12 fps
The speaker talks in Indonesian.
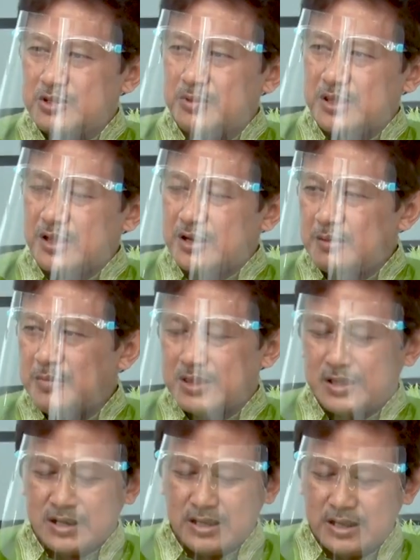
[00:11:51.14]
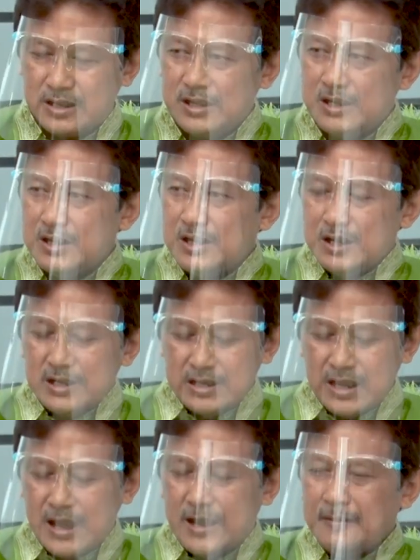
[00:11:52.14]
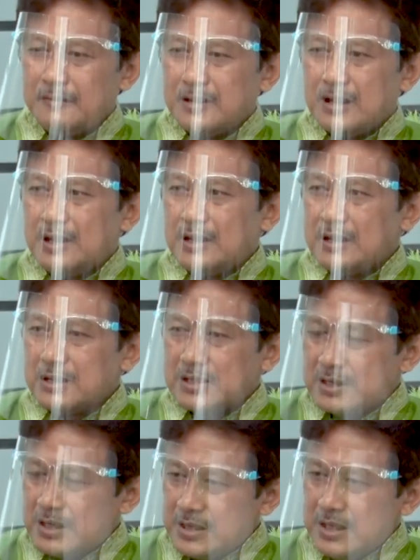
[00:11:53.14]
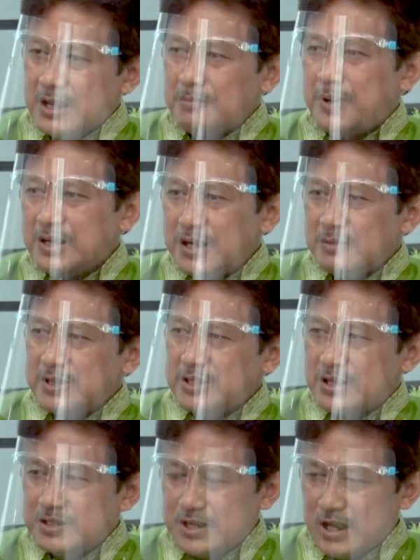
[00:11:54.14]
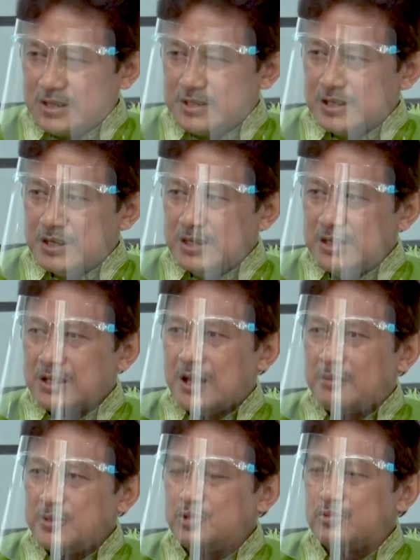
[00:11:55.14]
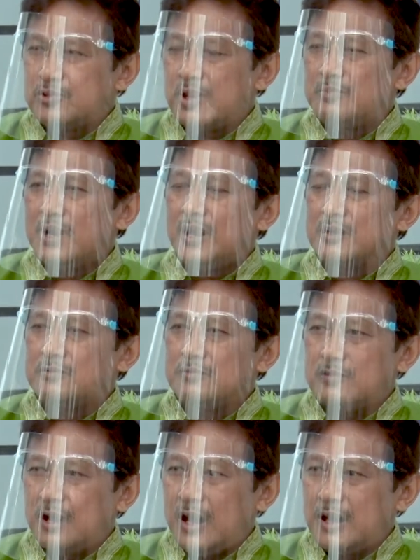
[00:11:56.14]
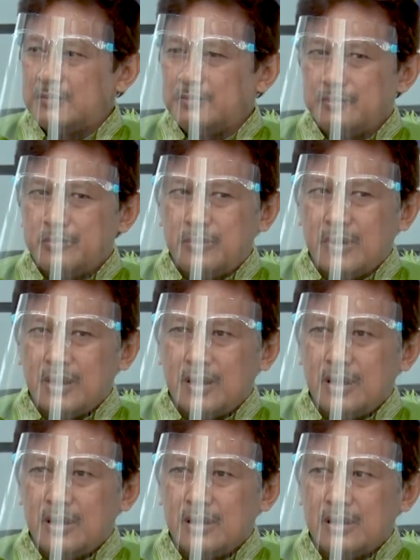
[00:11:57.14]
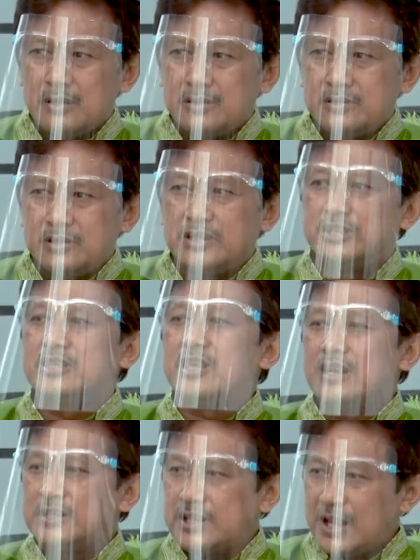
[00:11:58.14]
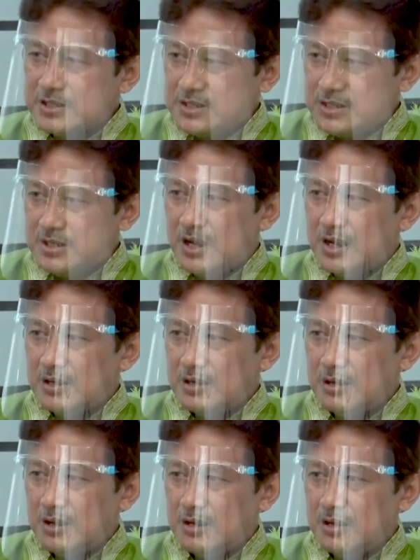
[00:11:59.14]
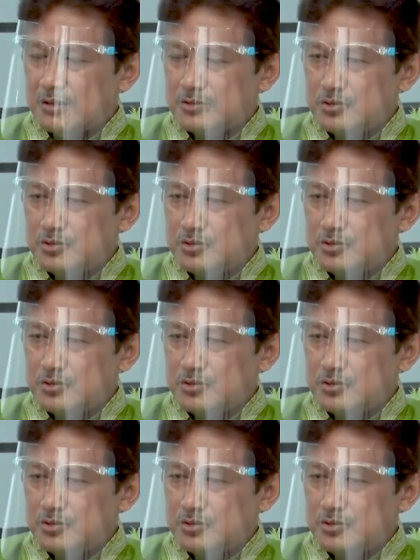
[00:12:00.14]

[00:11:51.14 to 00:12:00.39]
dengan tanda material. Hmm. Nah, ketika pandemi terjadi, kami sudah melakukan uh, digitalisasi yang uh,